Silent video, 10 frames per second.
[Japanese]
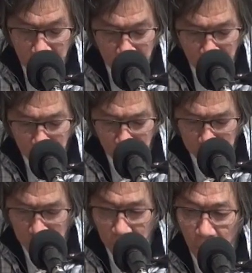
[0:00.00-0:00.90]
えー、この
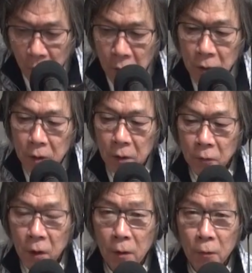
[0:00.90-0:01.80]
時も
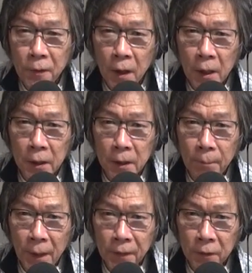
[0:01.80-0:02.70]
ご弦は抑えられてい
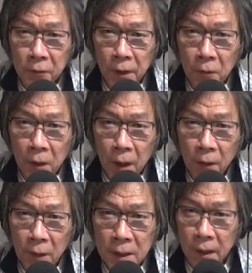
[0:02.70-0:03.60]
ませんので、ご
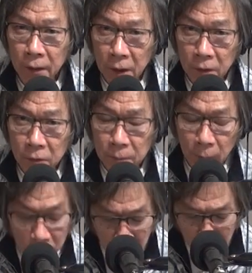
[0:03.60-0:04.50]
弦は弾かないように、
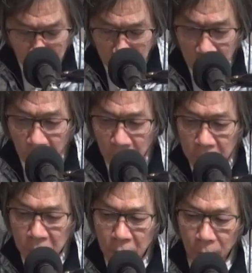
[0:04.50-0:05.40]
まあ、よん弦までこう
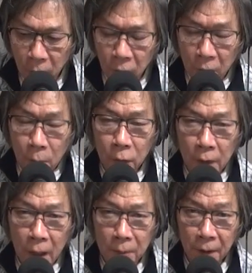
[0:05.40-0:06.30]
弾いてもこれは問
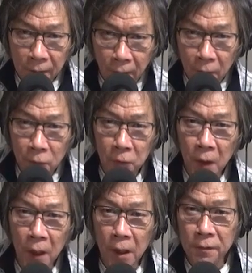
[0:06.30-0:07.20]
題ありません。コード
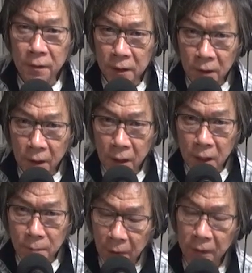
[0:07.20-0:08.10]
から外れて
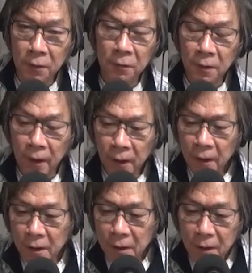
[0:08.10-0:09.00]
いませんのでね、
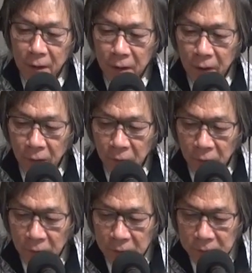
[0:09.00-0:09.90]
えー、この、
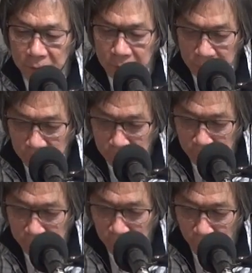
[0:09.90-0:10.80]

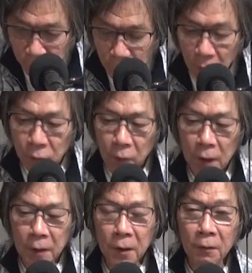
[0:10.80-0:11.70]
まあ、この
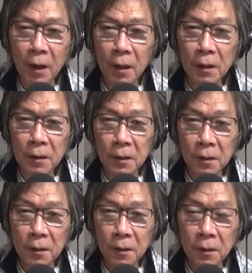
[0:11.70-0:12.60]
辺りは、
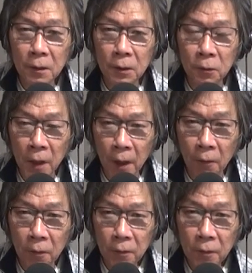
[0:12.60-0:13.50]
えー、音源を